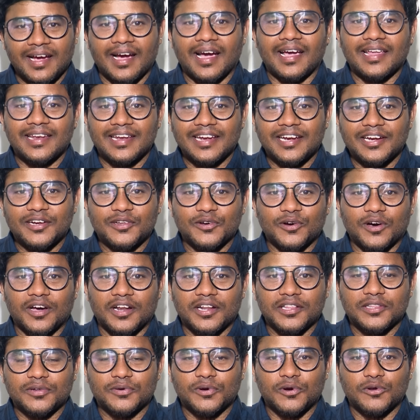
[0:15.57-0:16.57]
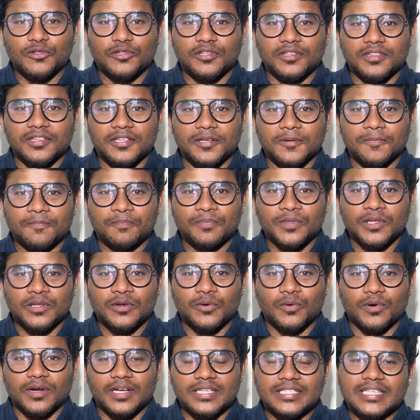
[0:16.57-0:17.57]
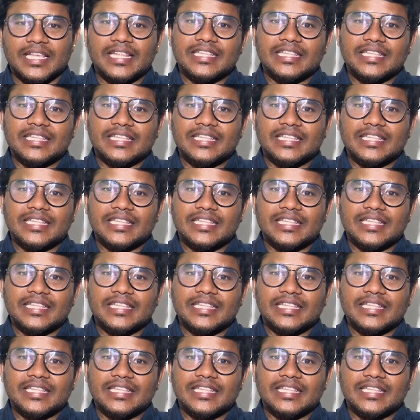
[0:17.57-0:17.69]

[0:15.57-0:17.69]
ఆయన ఏంటో అర్థమవుతుంది ఒక